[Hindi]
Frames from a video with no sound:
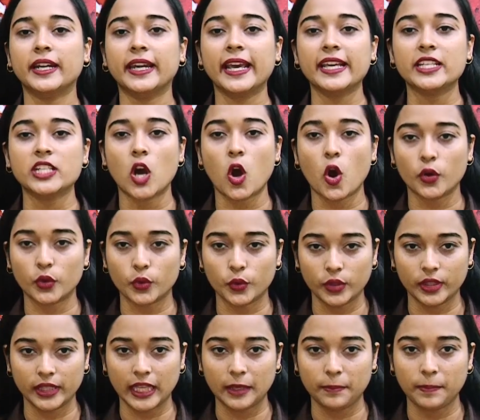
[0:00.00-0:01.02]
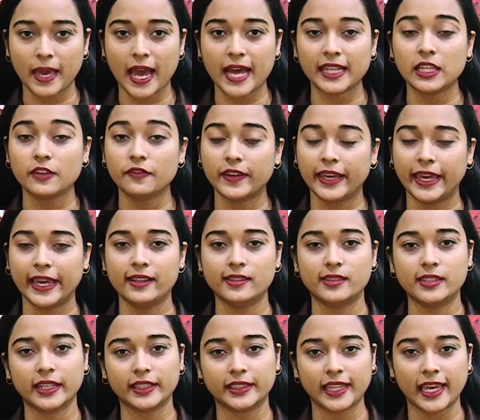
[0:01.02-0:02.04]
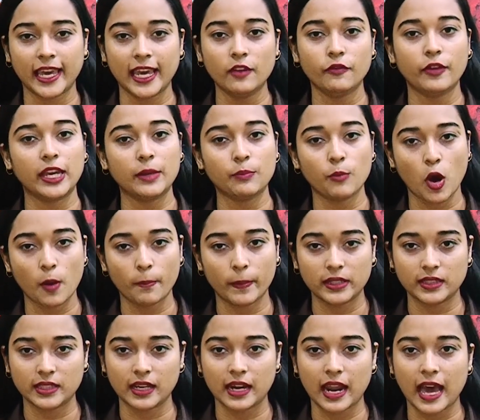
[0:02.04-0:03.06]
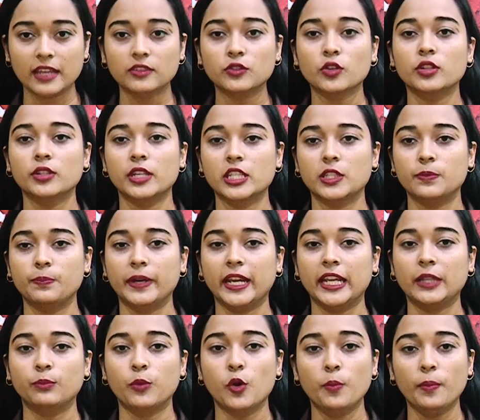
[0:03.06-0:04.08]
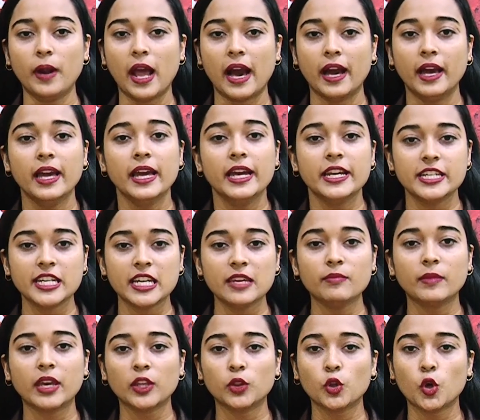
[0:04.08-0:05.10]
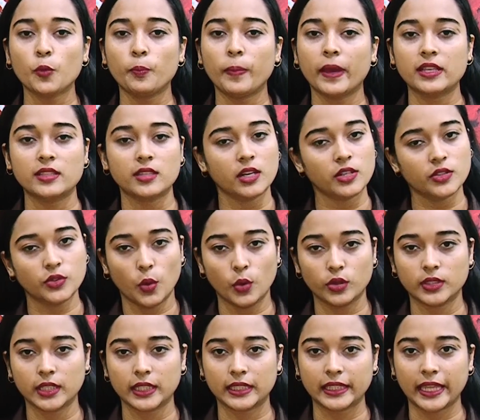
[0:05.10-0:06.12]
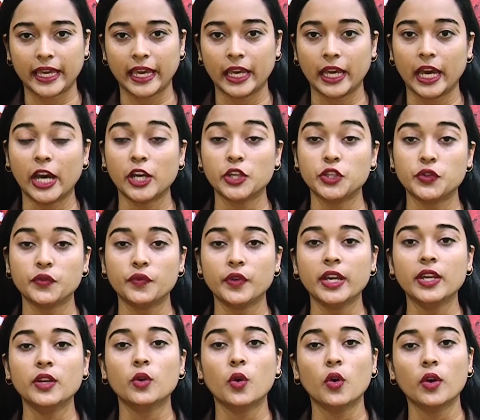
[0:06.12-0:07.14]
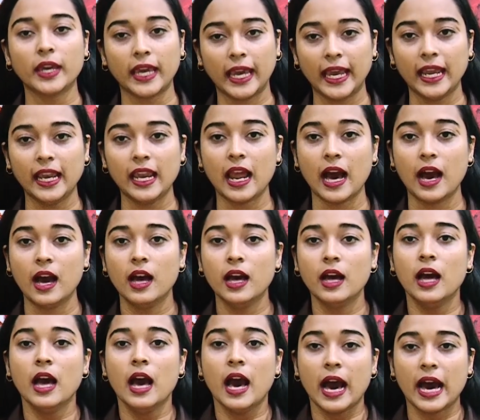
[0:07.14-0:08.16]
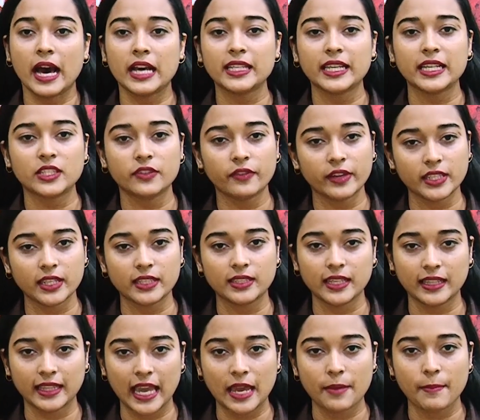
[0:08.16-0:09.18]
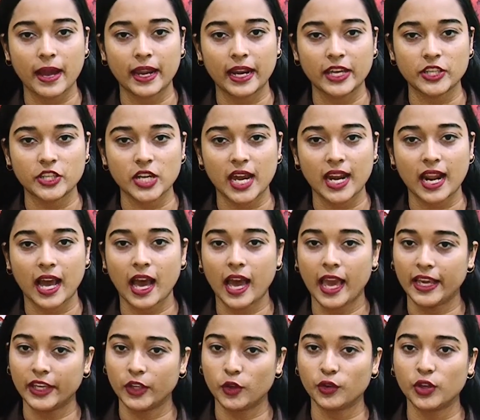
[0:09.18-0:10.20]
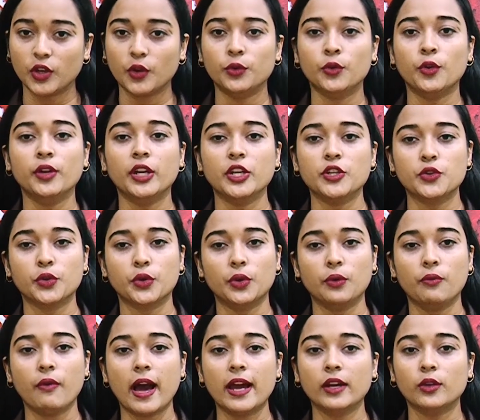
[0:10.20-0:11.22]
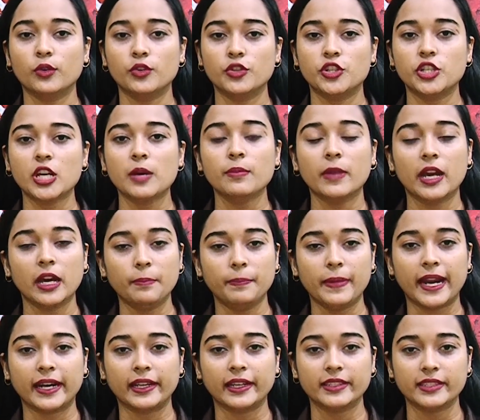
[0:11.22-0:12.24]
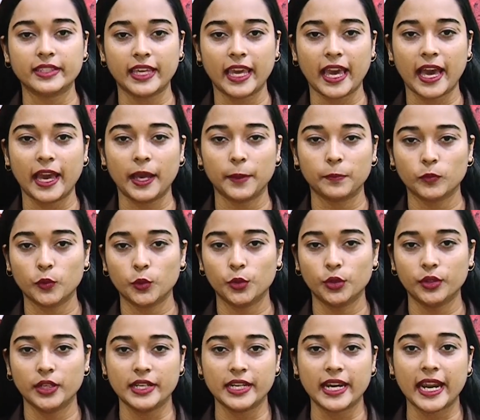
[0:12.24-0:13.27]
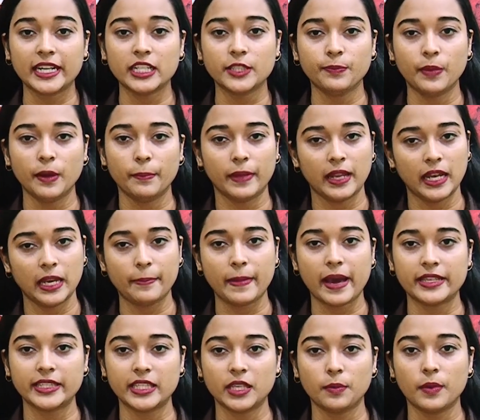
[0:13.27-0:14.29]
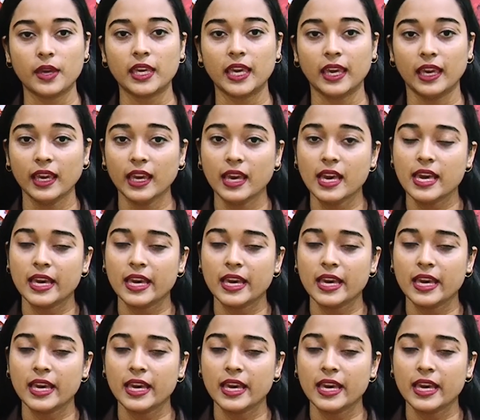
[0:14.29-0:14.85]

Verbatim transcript: जटेजा और कुलदीप यादव खेल सकते हैं वहीं मोहम्मद सराज और जसप्रीत बुमराह टीम के दो पेसर्स हो सकते हैं अश्विन को खेलना और इस वजह से तय माना जा रहा है क्योंकि उन्होंने शुक्रवार को जमकर प्रैक्टिस किया है उन्होंने नेट्स में बल्लेबाजी भी की